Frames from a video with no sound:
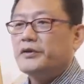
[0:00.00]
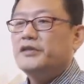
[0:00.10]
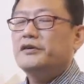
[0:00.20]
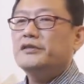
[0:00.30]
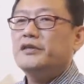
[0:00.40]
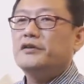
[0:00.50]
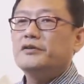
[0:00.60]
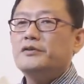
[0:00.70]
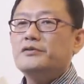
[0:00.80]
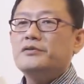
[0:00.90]
이 성자가
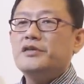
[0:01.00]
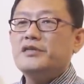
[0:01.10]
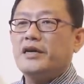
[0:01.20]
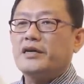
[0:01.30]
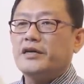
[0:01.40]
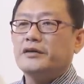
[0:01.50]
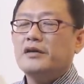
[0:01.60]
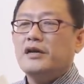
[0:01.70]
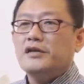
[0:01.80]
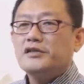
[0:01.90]
어떤 존재인지 알아요.
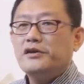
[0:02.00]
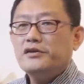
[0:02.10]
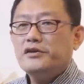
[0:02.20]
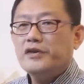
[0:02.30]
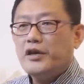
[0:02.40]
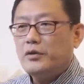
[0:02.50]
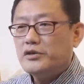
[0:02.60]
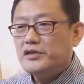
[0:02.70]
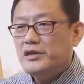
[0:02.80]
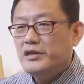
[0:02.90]
성령의
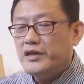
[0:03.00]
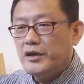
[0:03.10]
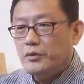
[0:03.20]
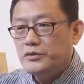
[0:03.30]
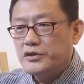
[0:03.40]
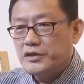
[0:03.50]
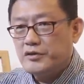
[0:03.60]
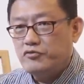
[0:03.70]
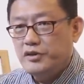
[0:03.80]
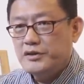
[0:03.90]
진리의
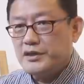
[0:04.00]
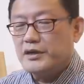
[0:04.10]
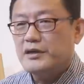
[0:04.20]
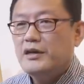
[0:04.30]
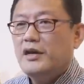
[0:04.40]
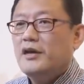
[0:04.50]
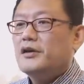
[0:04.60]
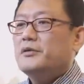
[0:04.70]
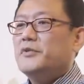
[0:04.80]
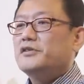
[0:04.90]
온전한 구현자다.
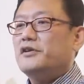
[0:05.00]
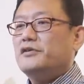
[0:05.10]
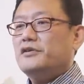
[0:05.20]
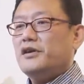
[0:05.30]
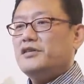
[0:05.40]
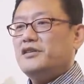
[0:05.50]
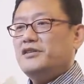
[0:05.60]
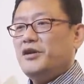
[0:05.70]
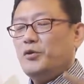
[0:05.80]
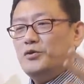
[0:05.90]
그러면 성령의
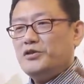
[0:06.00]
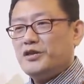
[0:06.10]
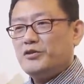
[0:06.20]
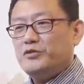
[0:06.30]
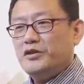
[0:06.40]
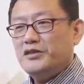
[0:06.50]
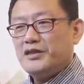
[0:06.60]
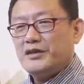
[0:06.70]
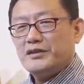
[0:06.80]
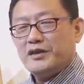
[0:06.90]
진리의 온전한
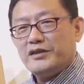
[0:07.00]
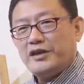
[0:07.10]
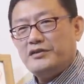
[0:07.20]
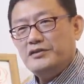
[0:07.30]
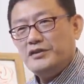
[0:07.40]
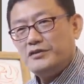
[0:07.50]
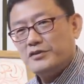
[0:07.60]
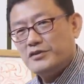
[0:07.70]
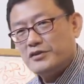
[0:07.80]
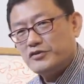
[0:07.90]
구현자한테 내 근심
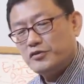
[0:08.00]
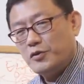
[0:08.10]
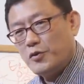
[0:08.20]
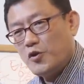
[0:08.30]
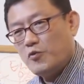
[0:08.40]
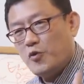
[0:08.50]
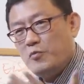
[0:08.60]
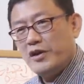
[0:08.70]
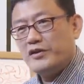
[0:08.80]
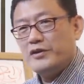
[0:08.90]
걱정, 수고로운 거 못
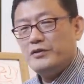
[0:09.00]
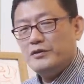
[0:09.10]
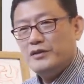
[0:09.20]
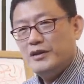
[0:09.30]
맡겨요?